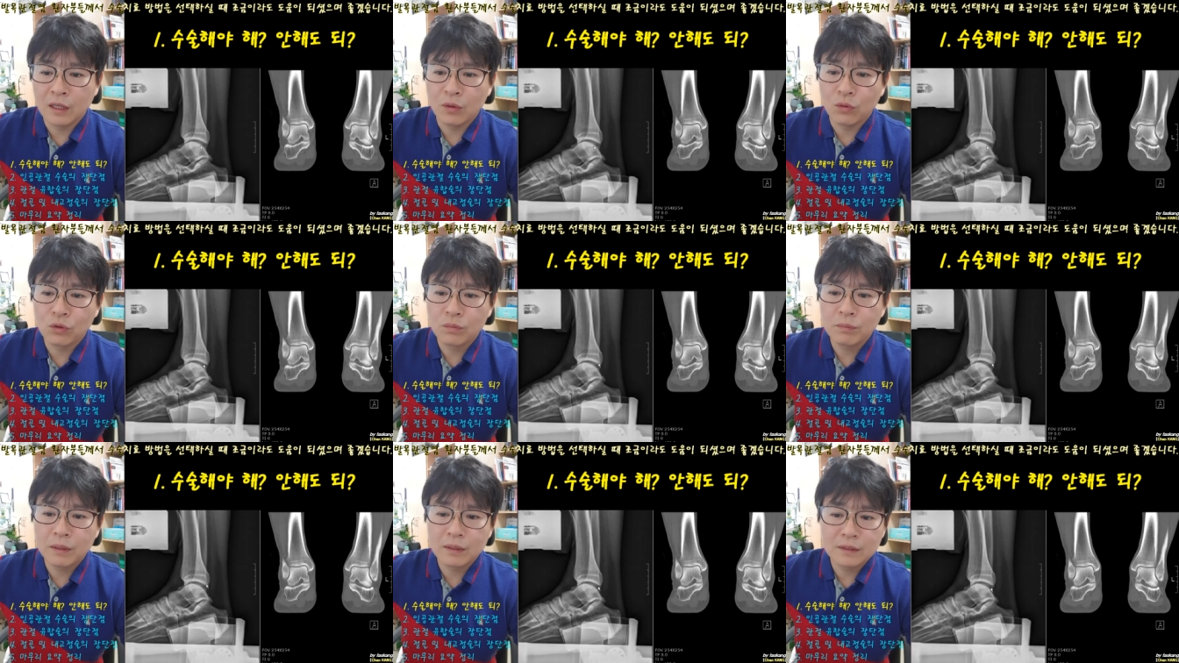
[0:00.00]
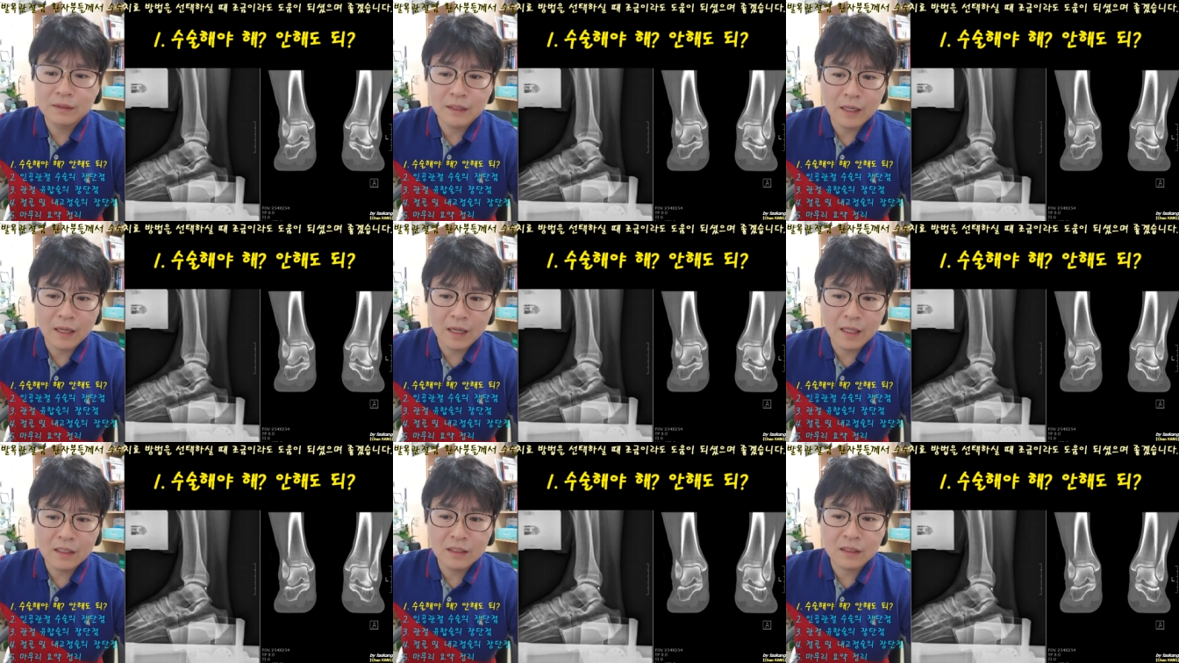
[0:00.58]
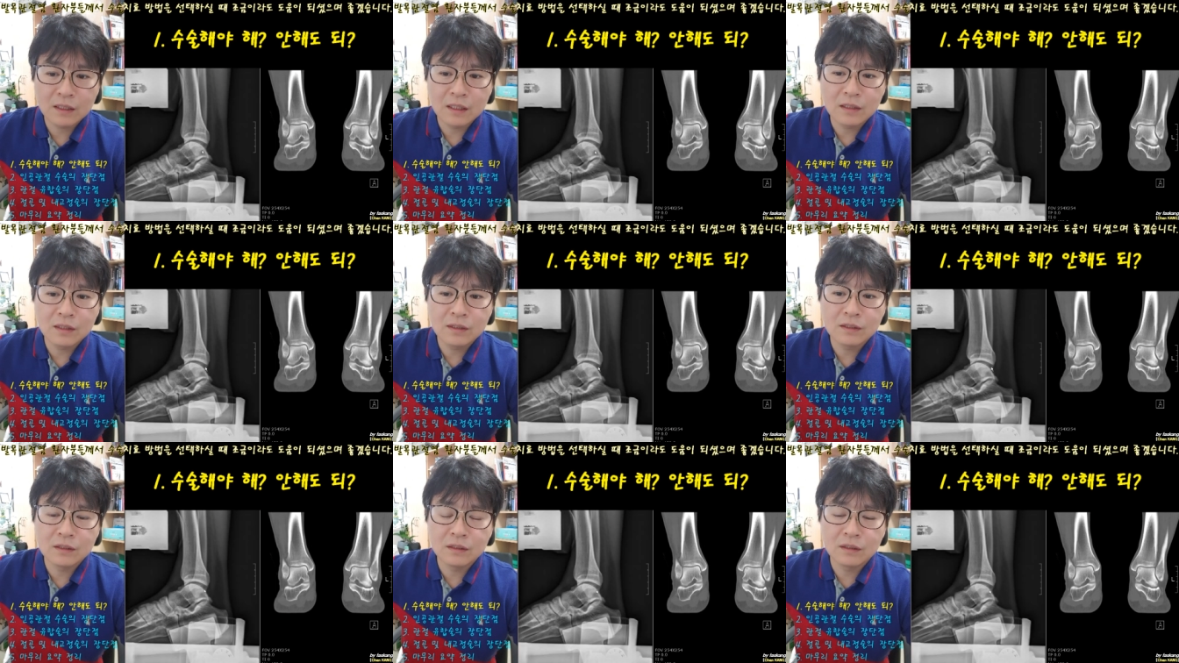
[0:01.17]
예, 오른발은 살짝
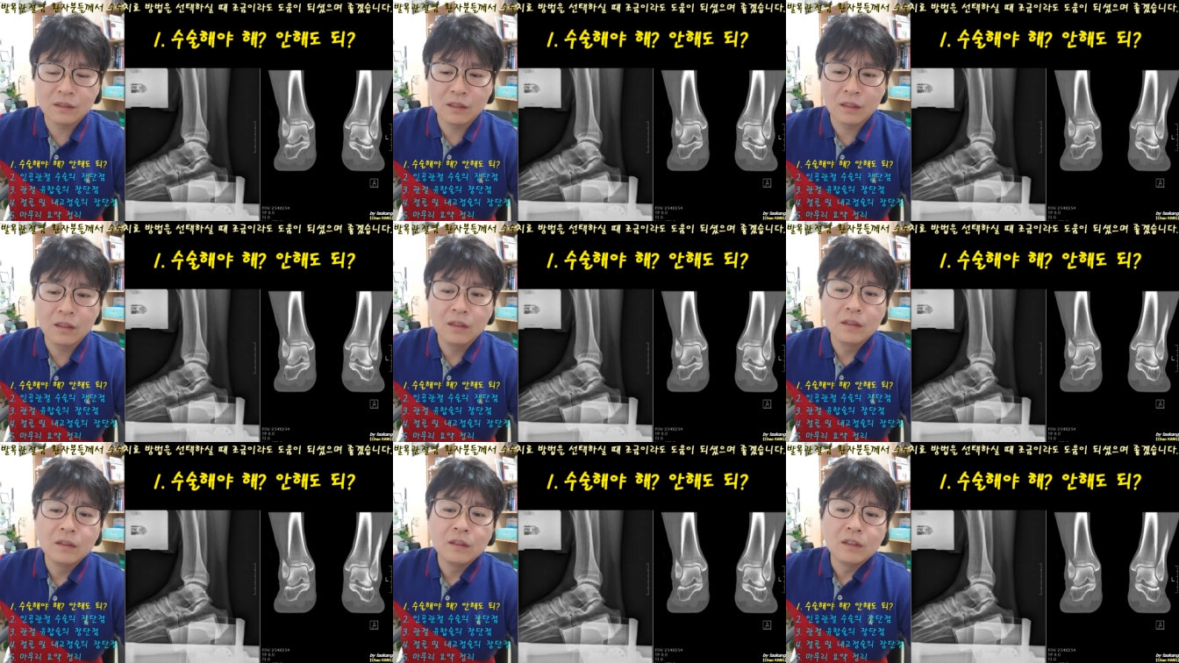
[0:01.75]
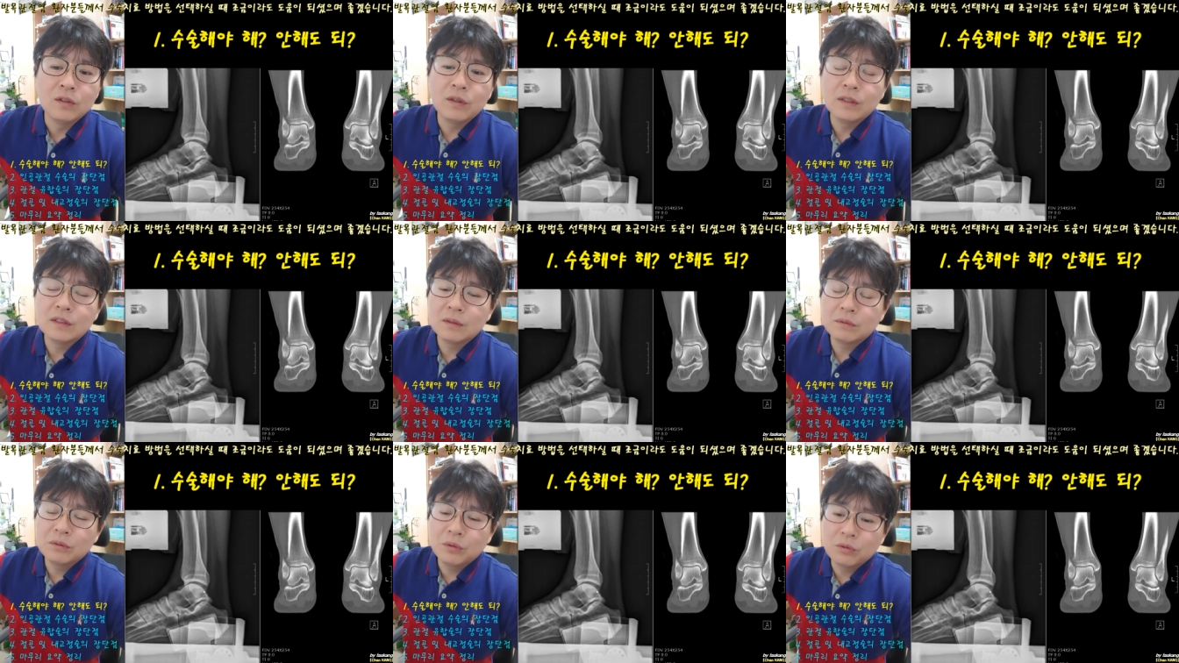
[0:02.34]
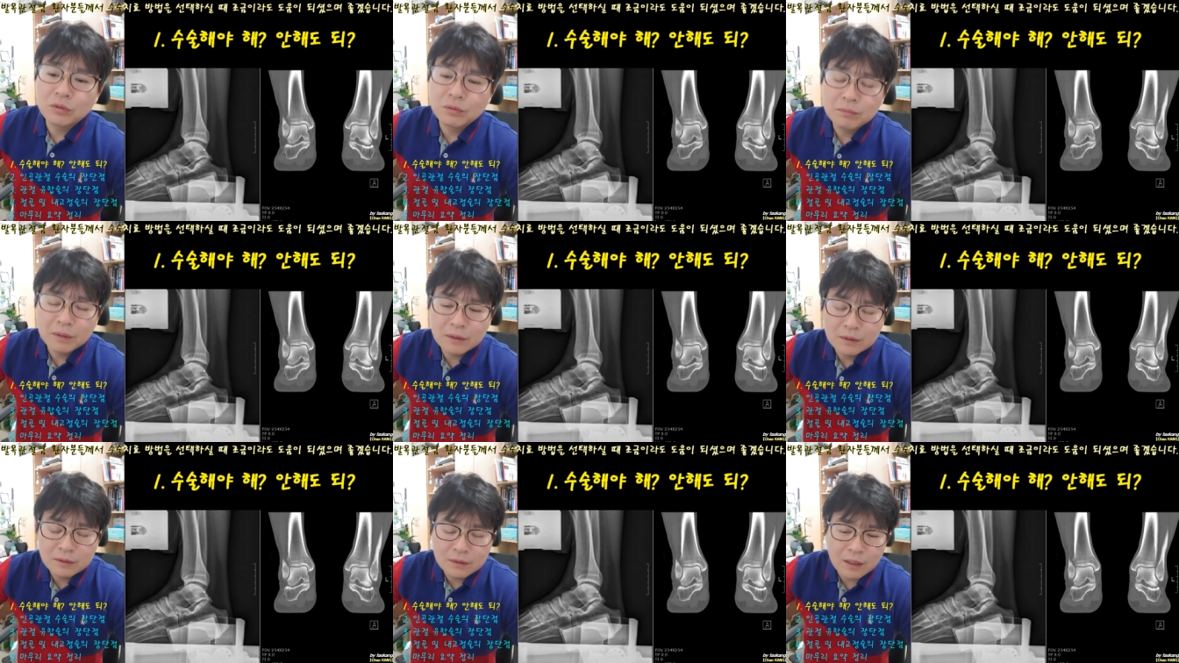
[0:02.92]
당겨지는데 유한자분은
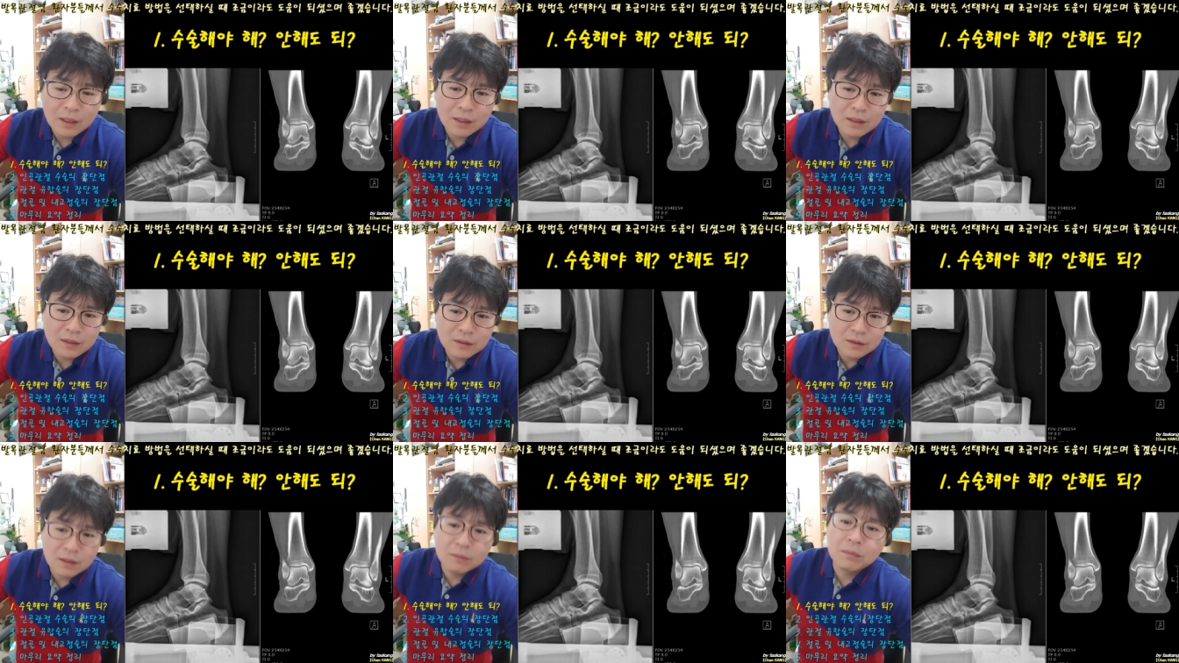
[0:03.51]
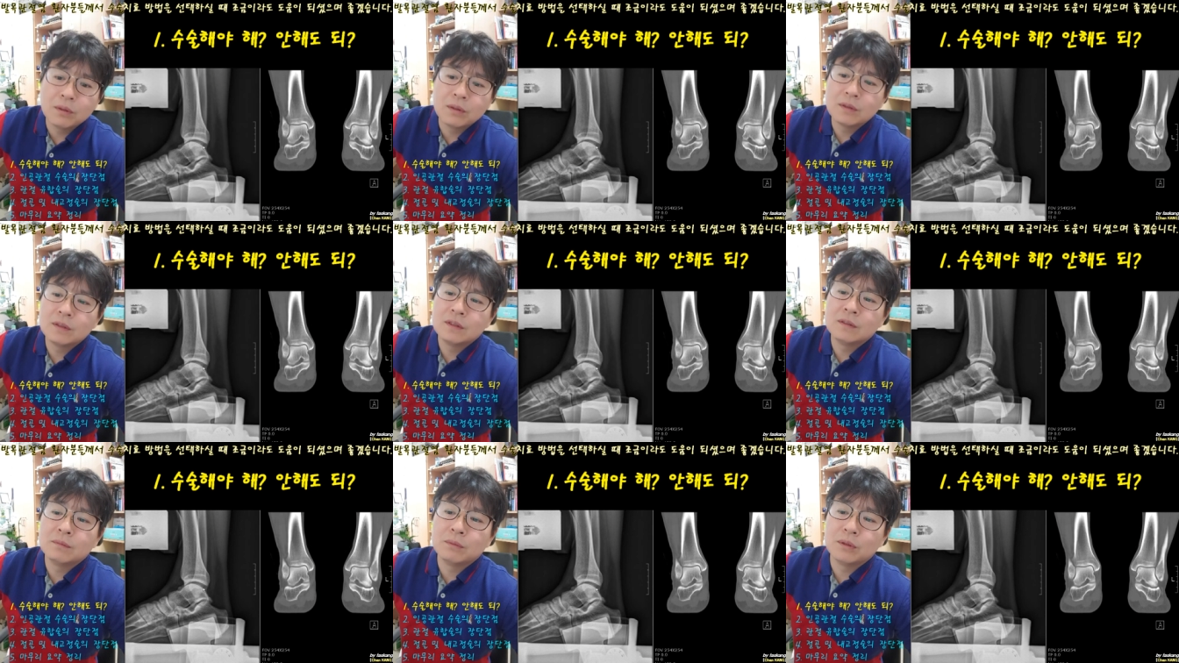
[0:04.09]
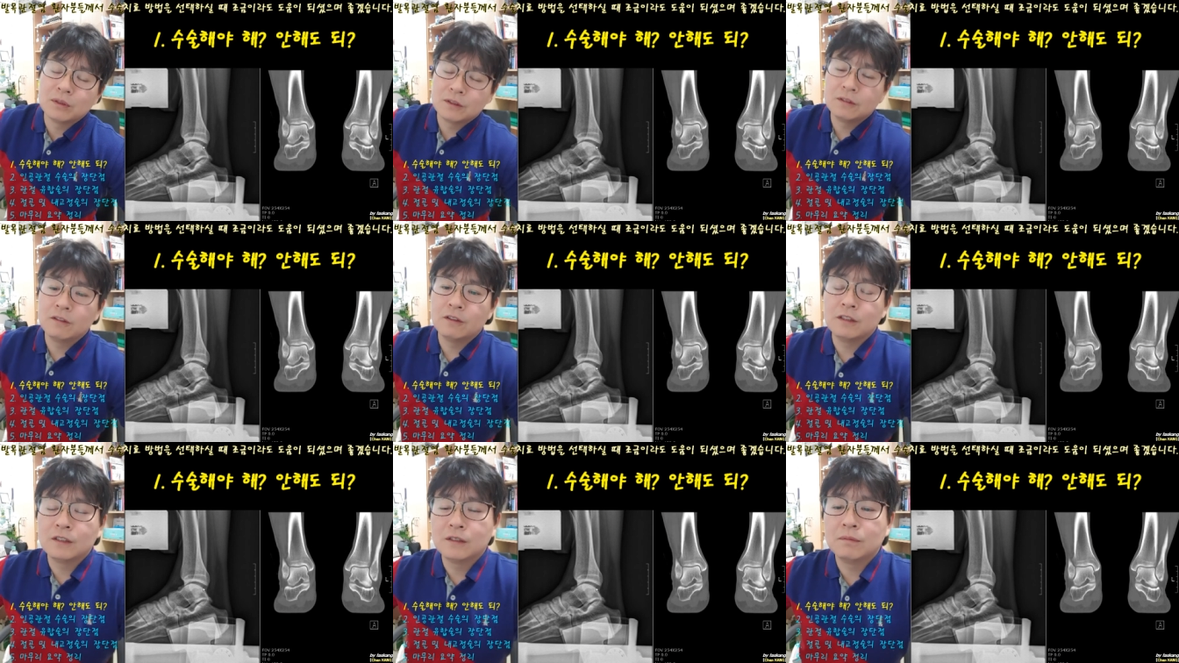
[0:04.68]
오른발은 살짝 벌어지는 뭐 그런
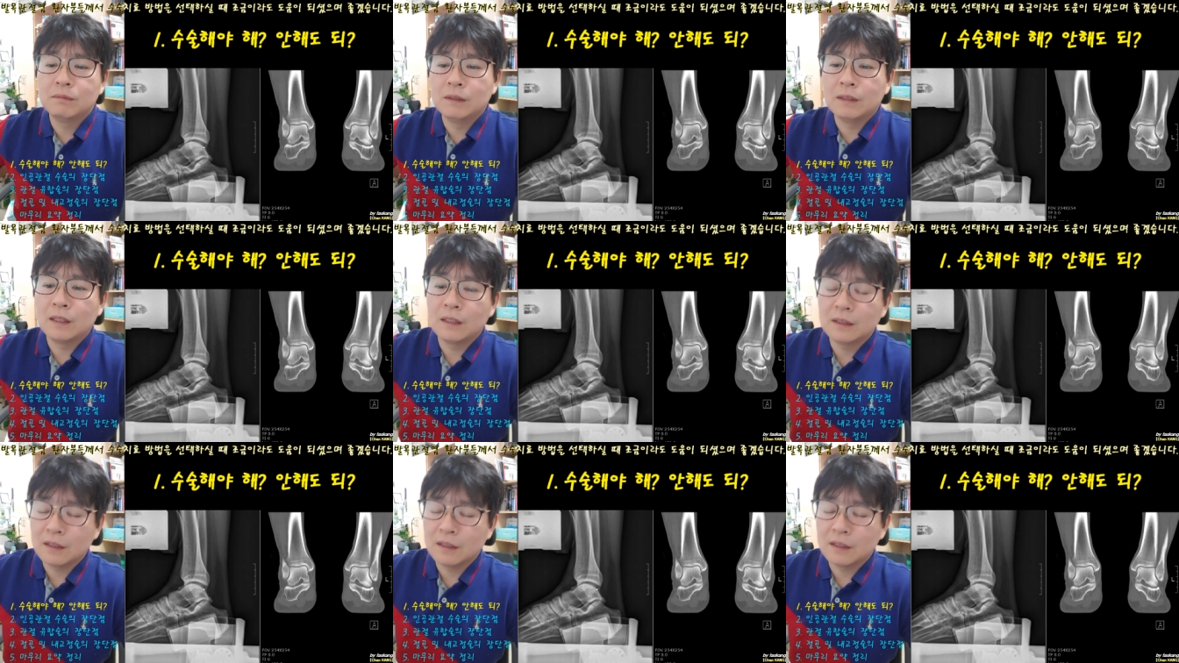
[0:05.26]
건 있습니다.